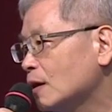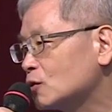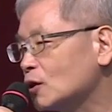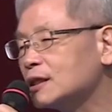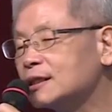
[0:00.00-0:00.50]

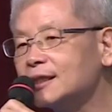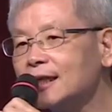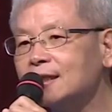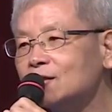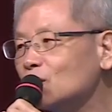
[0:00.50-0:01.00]
所以
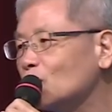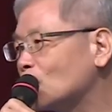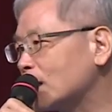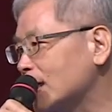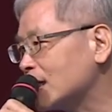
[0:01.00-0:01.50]
这就
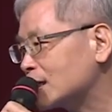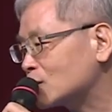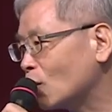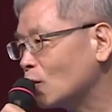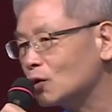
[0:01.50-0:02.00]
可以
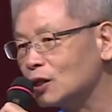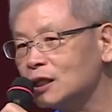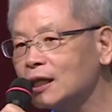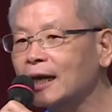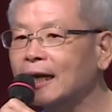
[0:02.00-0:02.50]
从
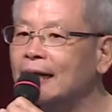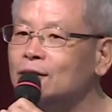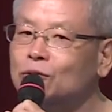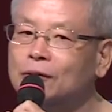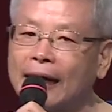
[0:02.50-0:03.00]
医院
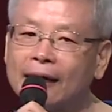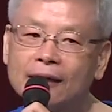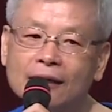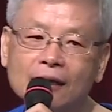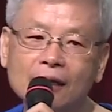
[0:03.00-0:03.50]
看出来。
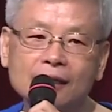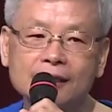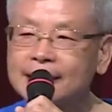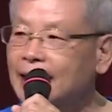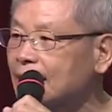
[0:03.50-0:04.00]

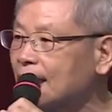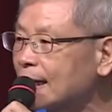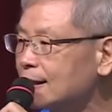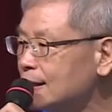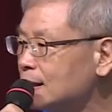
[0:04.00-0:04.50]
现在你
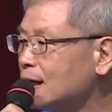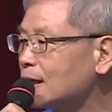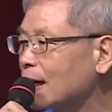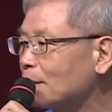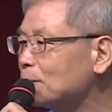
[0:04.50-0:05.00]
看医
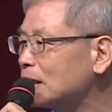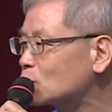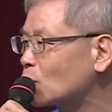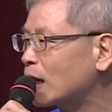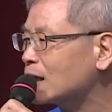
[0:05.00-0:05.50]
院呐，病
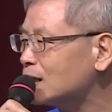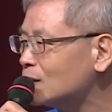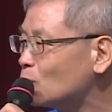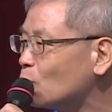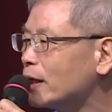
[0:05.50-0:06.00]
床
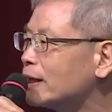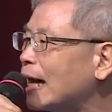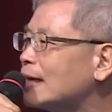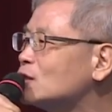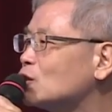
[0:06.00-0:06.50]
一位
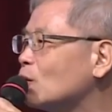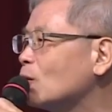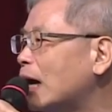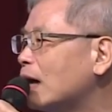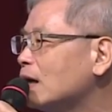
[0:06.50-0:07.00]
难求
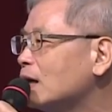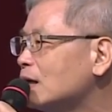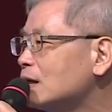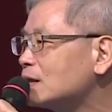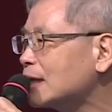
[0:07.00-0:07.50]
啊，
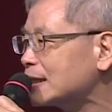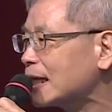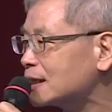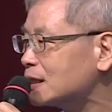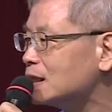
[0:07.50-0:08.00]
大
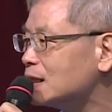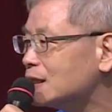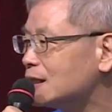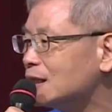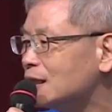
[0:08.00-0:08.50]
家急
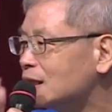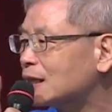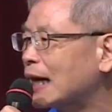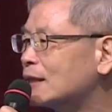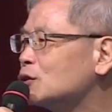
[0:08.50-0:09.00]
急于
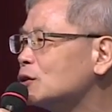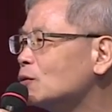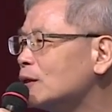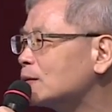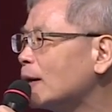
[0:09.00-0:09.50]
赶去，
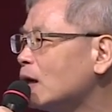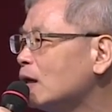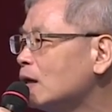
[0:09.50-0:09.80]
为什么？